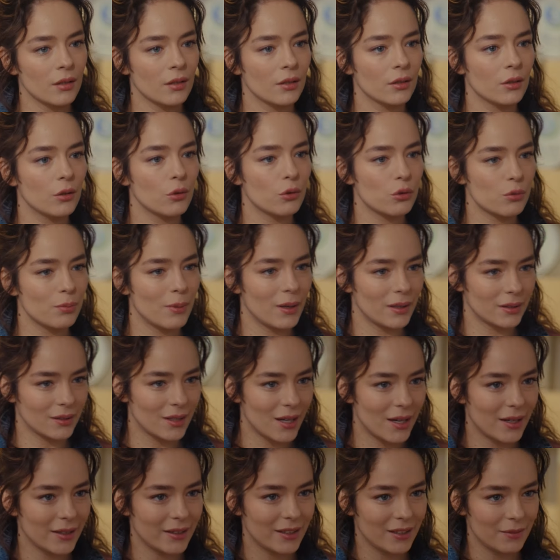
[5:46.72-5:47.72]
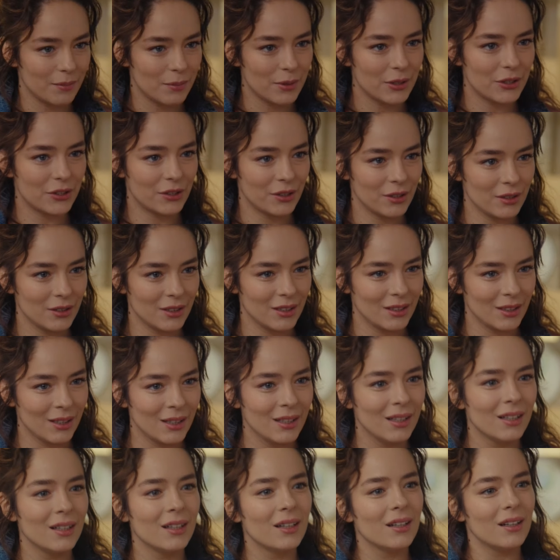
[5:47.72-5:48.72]
Osman daha iyiymiş.
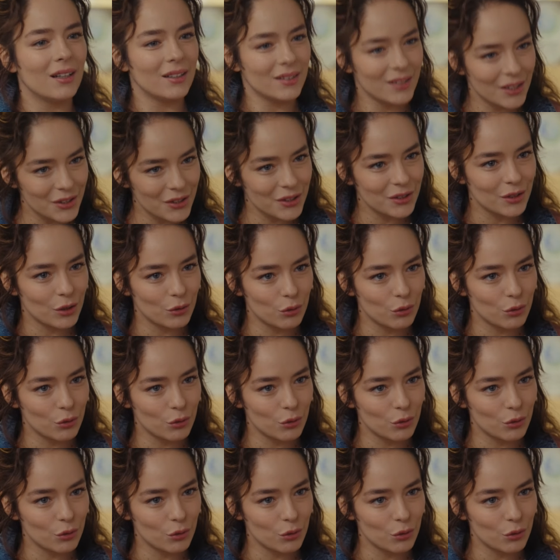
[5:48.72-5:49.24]
Ateşini de